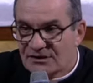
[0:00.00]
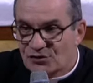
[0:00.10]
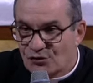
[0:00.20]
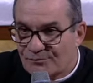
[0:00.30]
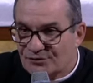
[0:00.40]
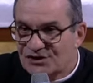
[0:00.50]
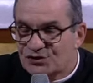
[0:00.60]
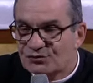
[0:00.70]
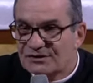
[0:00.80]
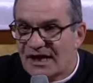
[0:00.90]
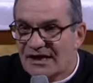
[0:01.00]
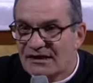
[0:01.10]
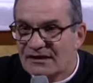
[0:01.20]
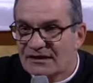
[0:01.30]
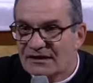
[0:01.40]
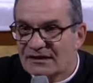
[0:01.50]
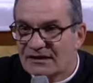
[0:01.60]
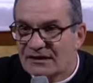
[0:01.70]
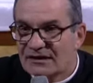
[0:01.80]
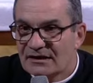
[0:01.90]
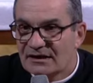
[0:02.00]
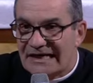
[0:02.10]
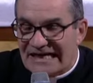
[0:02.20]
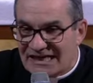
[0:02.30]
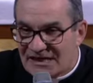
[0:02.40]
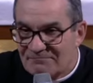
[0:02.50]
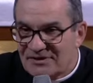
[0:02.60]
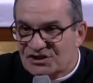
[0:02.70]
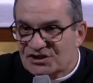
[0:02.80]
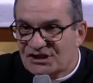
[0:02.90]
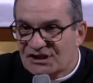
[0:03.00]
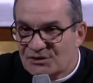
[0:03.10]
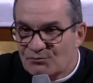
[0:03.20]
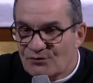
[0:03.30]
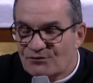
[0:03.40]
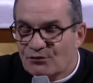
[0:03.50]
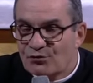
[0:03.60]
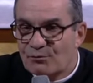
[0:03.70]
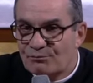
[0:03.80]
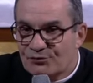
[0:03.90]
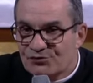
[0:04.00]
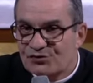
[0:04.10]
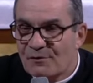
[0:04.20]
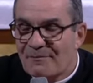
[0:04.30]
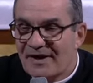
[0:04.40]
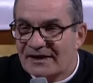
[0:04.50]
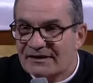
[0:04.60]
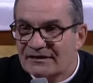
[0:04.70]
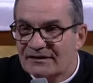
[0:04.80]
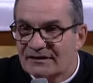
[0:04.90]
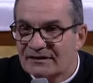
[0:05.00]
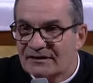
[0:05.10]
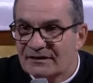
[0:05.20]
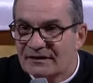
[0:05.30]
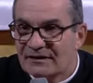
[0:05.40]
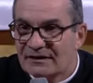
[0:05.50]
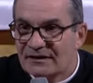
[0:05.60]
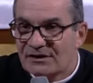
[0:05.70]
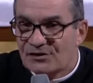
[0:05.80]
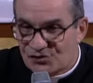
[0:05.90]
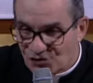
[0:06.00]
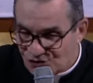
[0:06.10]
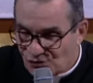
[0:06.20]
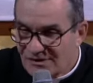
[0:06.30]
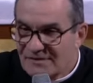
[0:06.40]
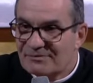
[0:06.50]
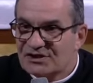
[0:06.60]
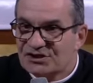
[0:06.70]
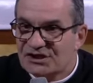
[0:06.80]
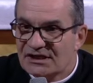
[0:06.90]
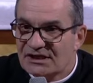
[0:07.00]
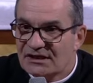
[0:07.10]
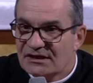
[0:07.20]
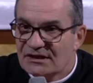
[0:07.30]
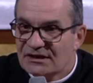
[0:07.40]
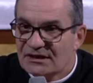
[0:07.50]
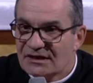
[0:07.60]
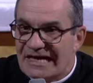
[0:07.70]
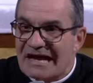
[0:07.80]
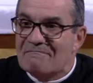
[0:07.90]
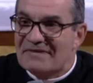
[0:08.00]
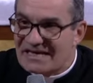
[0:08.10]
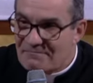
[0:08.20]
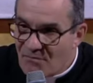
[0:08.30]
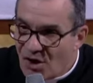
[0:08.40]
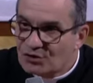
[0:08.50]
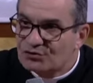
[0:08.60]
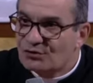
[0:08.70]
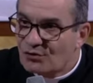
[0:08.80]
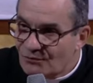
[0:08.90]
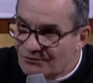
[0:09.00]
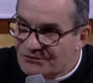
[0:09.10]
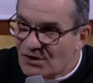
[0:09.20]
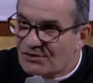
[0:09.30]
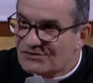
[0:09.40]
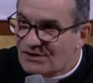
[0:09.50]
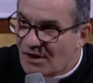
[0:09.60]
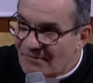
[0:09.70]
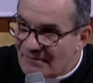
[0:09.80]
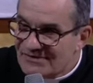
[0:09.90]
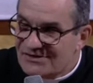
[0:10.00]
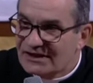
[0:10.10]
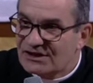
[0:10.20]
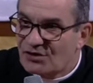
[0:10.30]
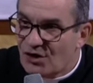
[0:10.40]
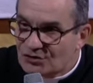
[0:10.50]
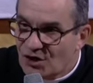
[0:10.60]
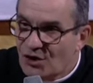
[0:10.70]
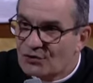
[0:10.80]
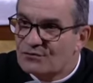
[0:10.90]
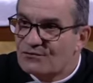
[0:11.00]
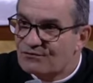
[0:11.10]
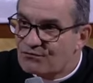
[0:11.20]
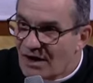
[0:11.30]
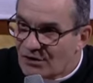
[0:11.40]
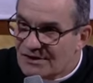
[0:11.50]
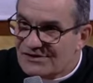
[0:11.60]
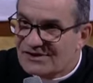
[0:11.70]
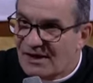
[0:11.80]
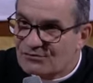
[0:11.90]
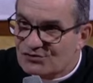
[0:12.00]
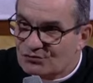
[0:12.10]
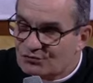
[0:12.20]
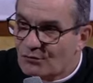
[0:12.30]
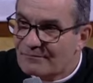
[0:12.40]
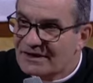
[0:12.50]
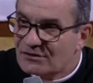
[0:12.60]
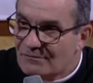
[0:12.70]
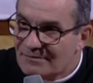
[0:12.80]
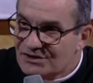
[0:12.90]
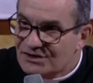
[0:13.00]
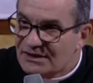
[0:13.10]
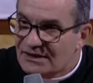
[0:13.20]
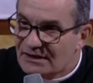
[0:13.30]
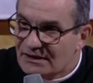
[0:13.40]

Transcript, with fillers: dans le petit journal, les péchés qui me font le plus de peine, ce sont les péchés, mais les manques de confiance en ma miséricorde une fois que les âmes sont tombées dans le péché.